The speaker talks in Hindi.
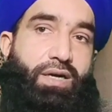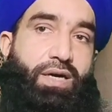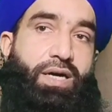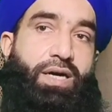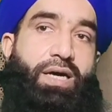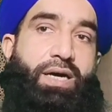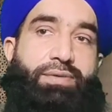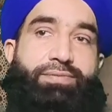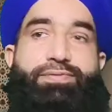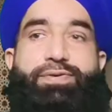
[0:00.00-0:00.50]

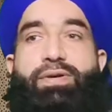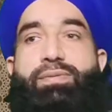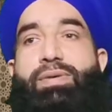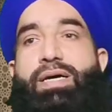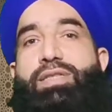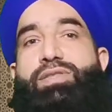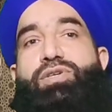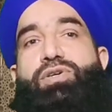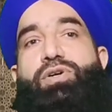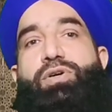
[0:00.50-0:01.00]
आराम
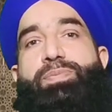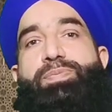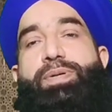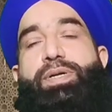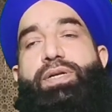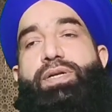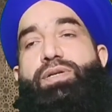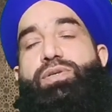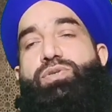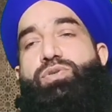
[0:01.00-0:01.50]
फरमाते और
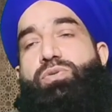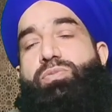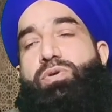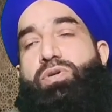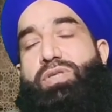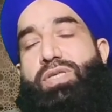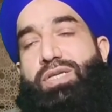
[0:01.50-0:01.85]
फिर सुबह